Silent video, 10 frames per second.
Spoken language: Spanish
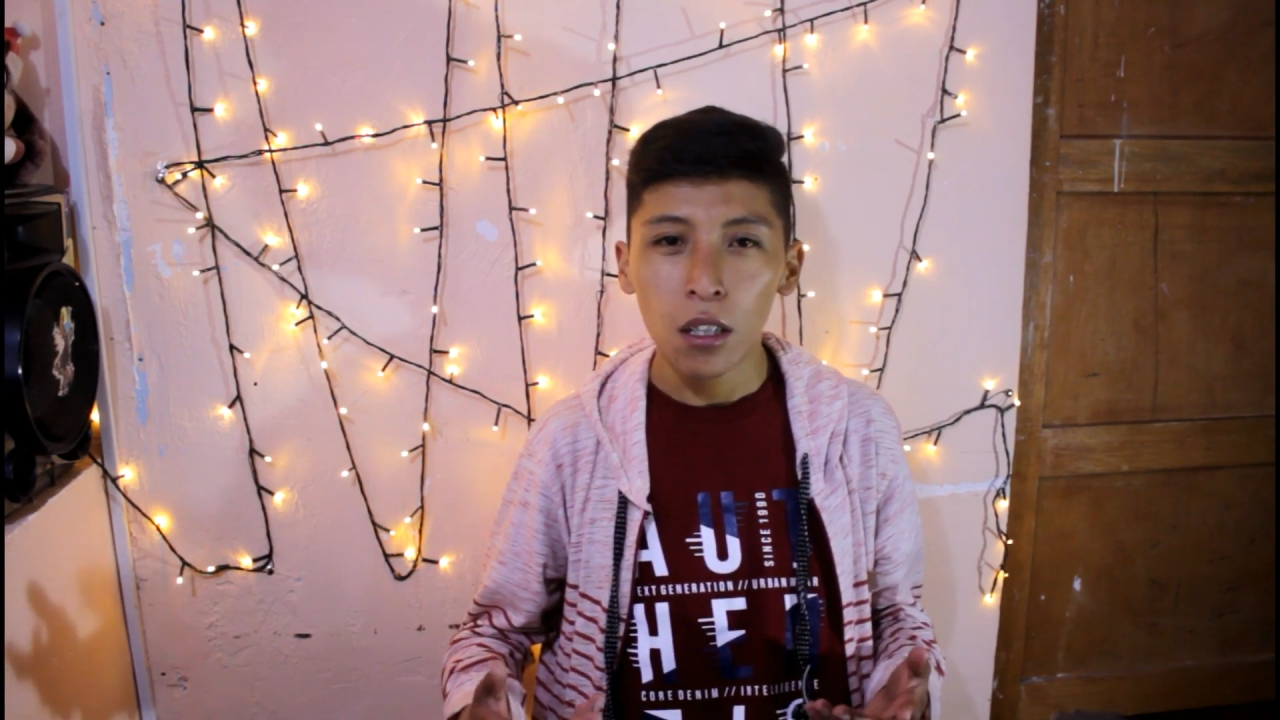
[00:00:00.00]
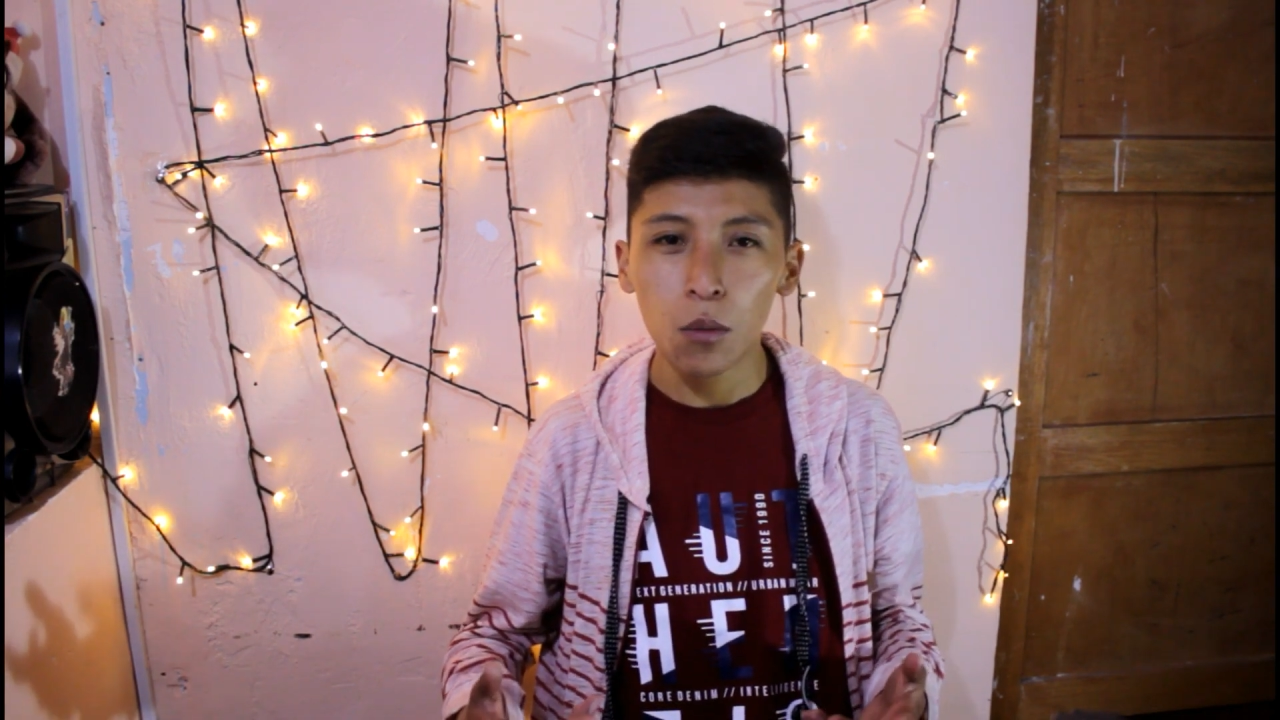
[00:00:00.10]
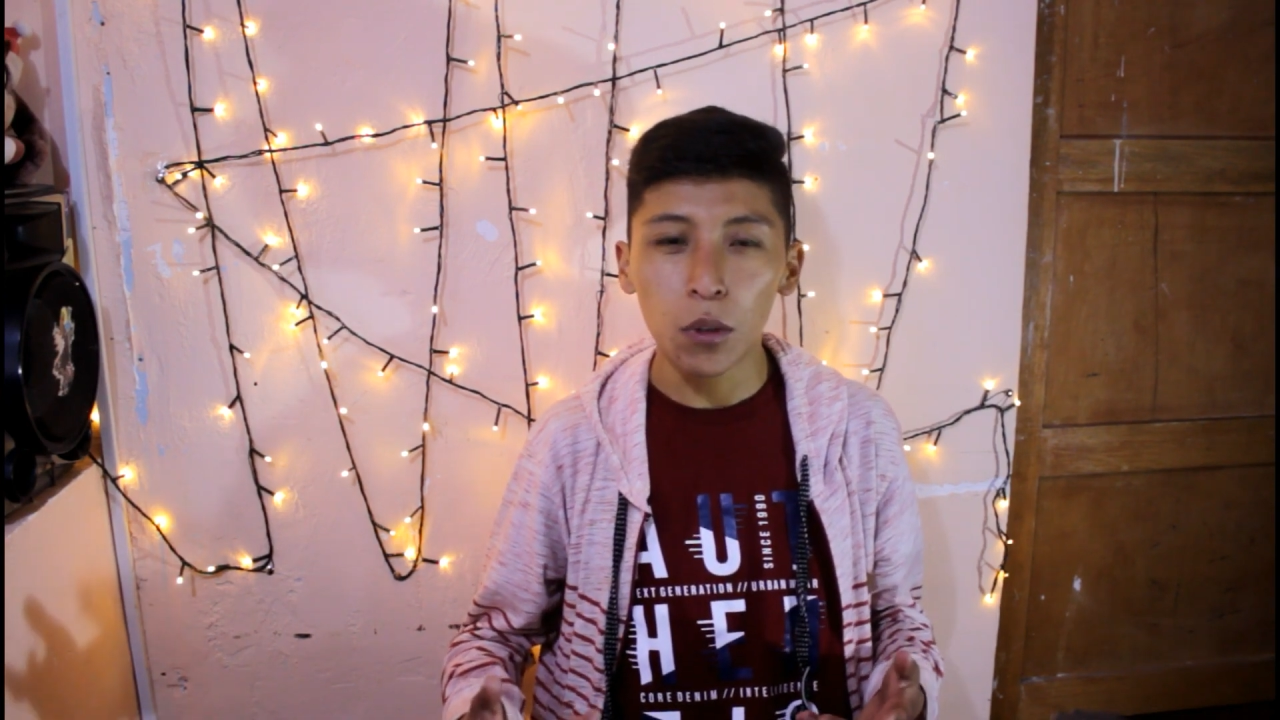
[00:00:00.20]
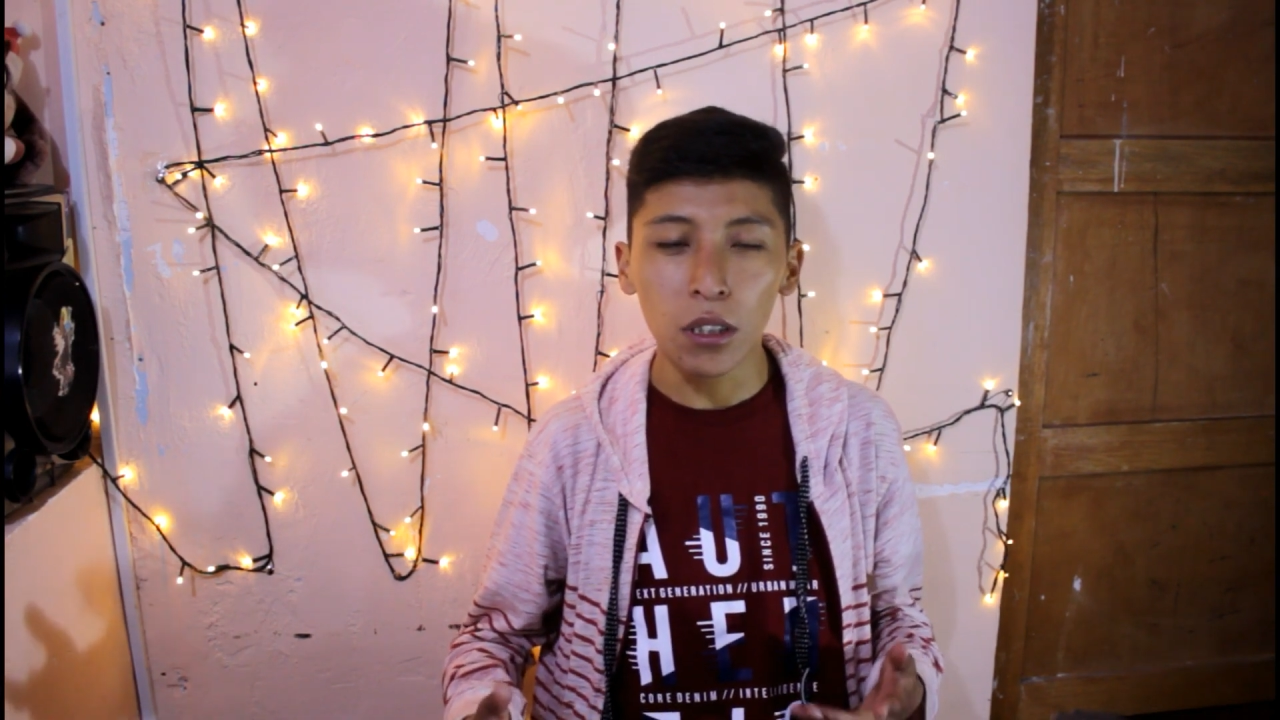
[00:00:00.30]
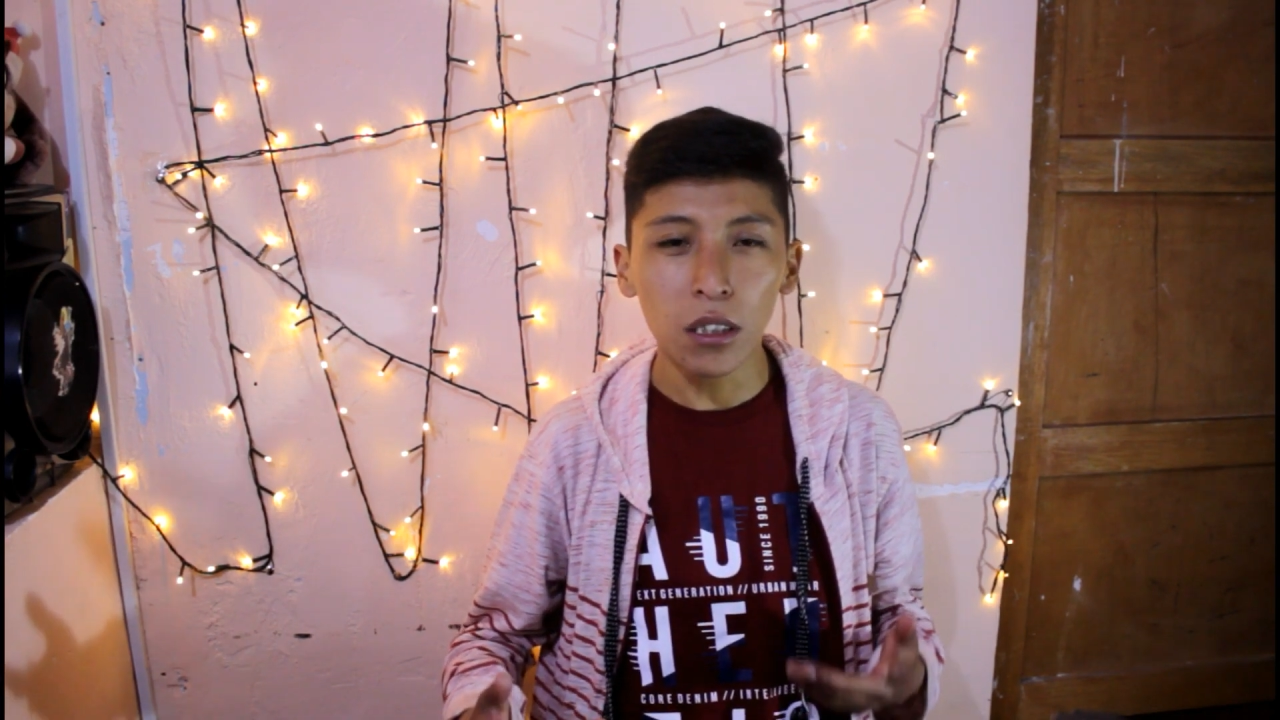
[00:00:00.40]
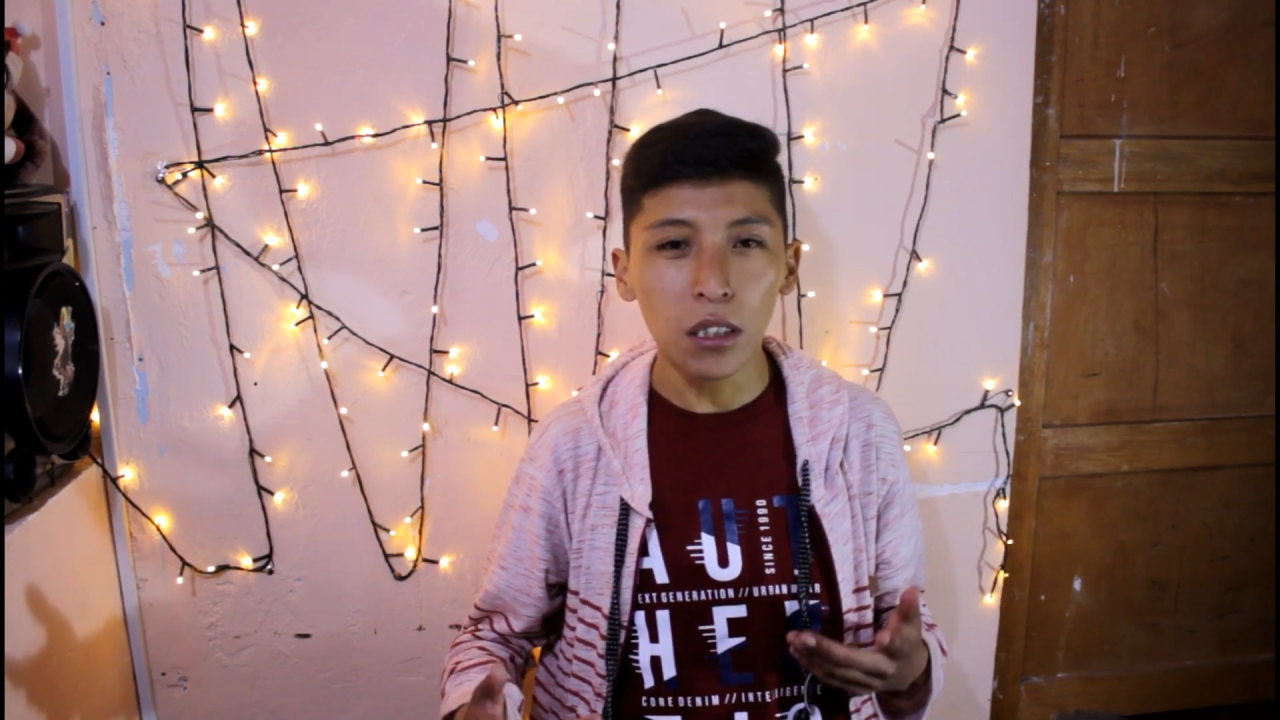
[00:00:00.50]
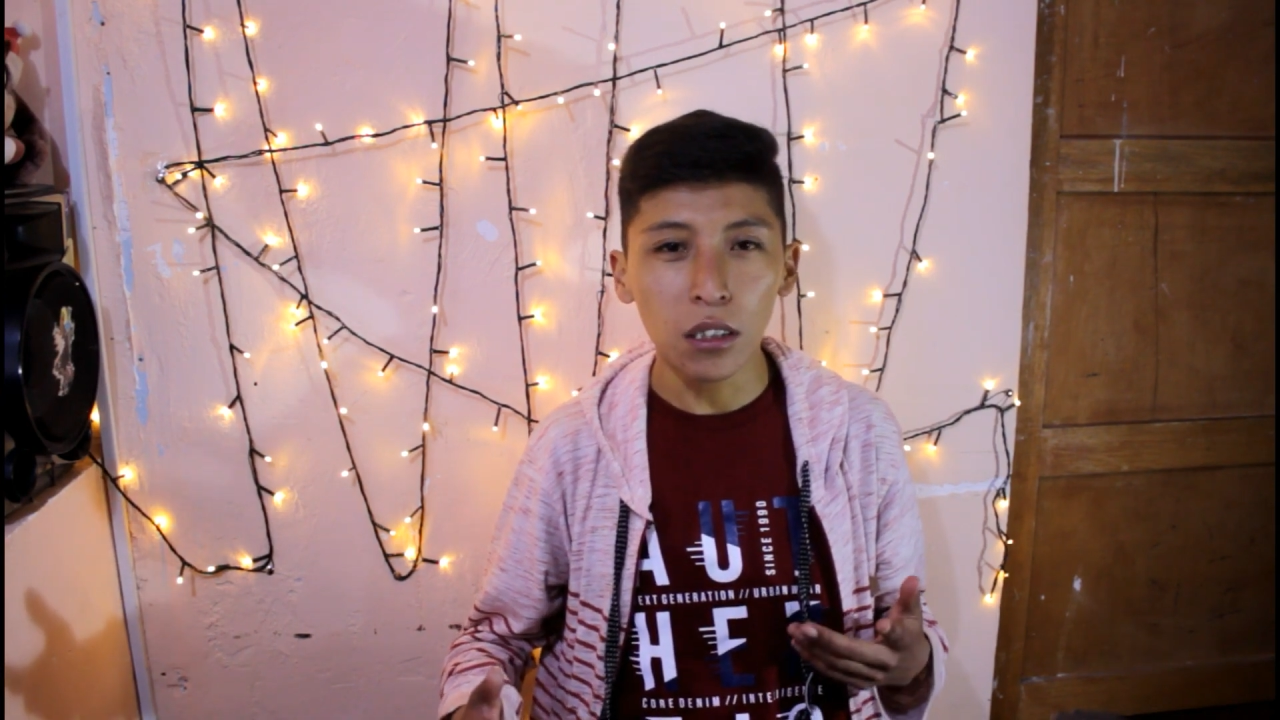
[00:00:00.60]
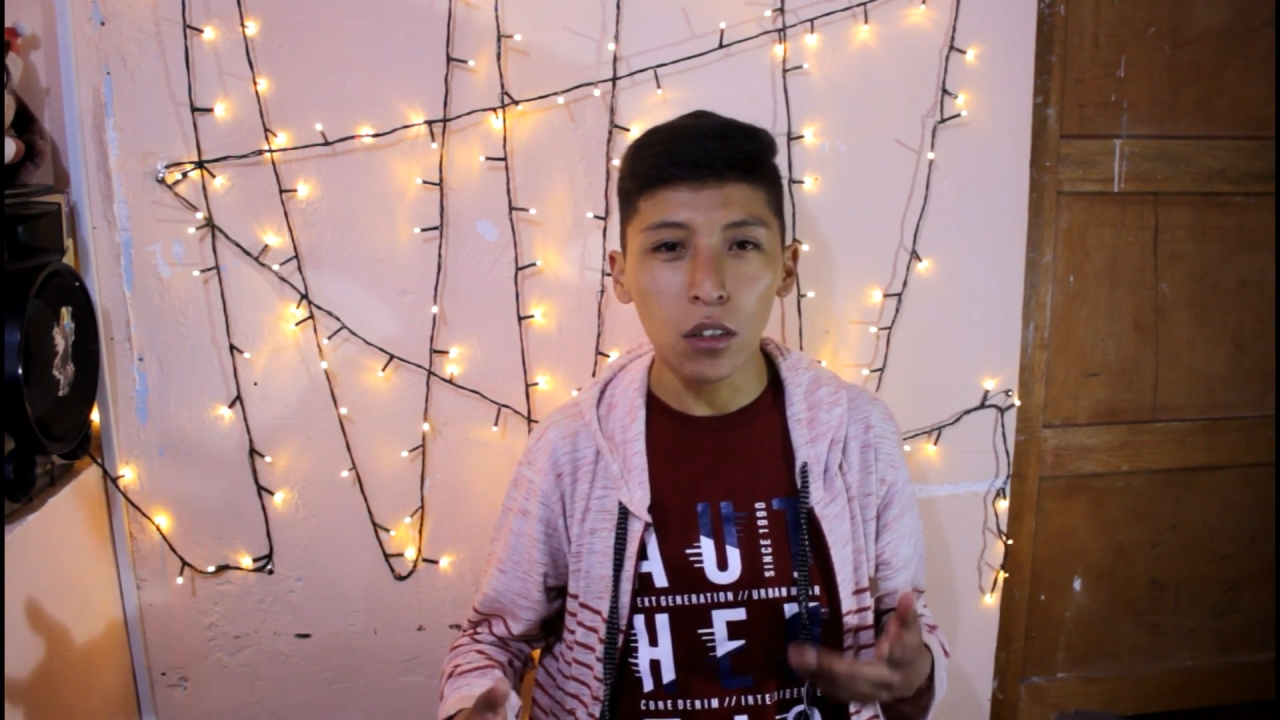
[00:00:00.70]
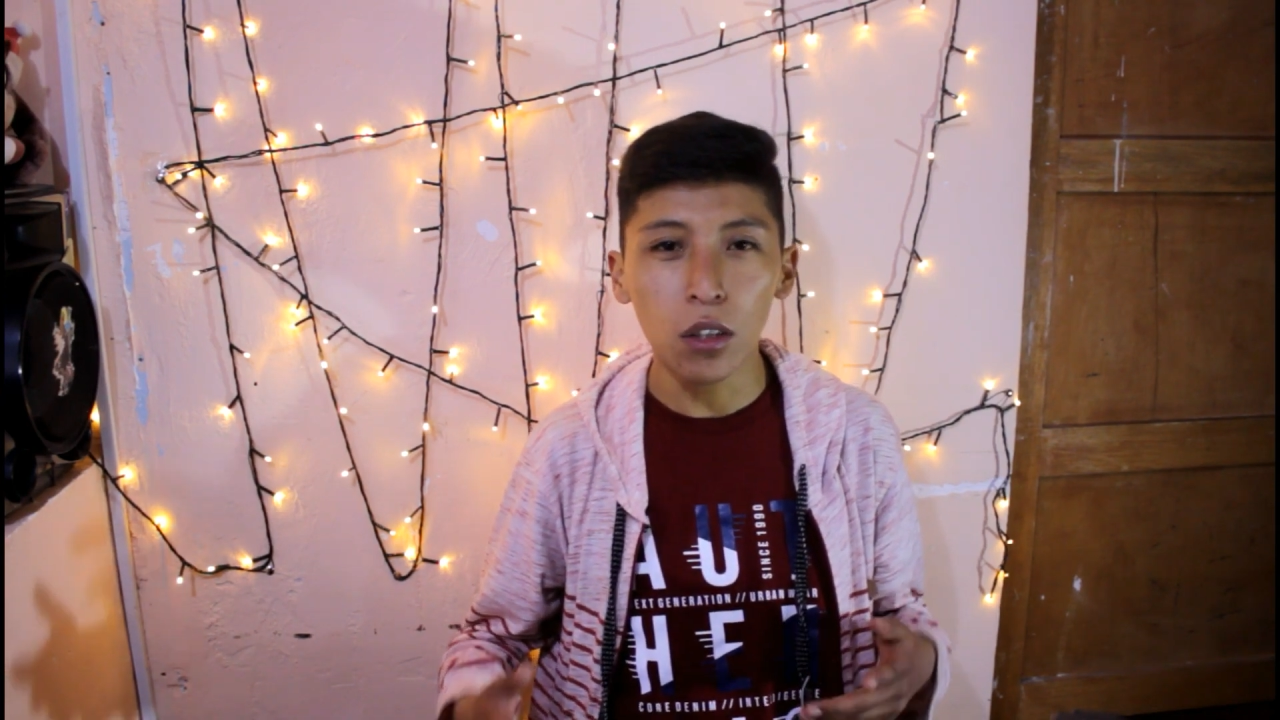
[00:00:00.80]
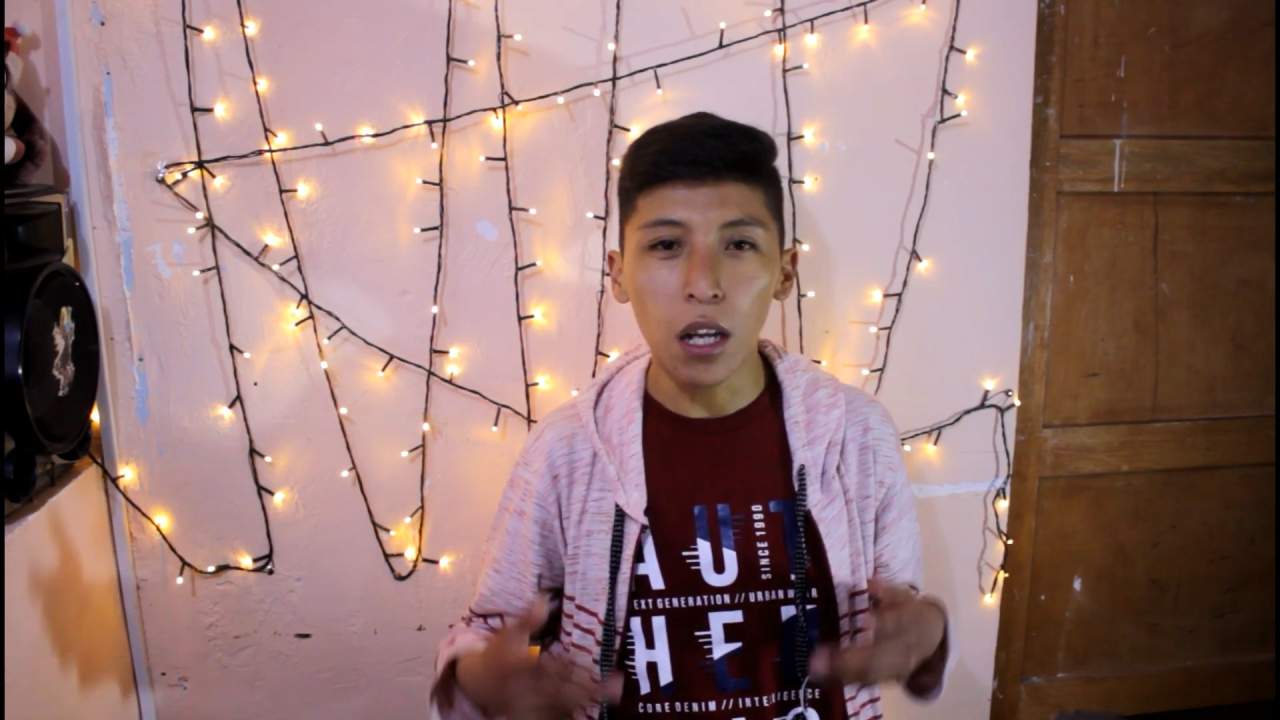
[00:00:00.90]
y pues este
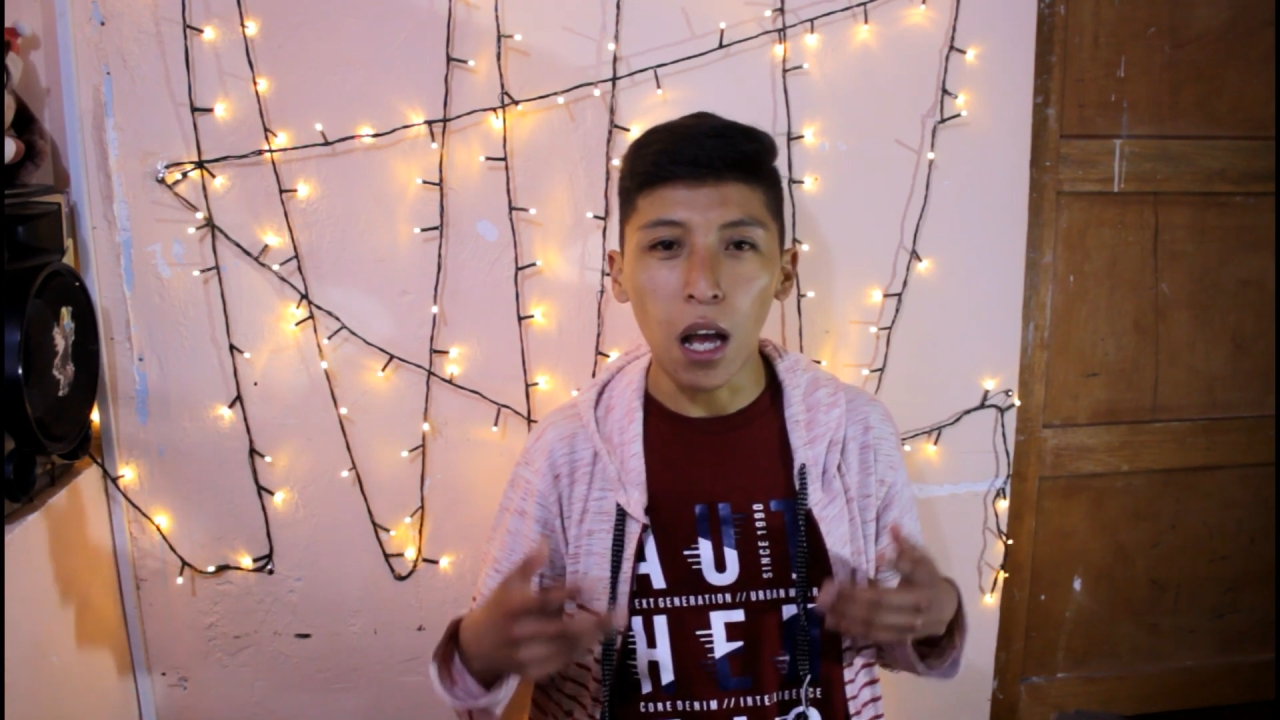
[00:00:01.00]
señor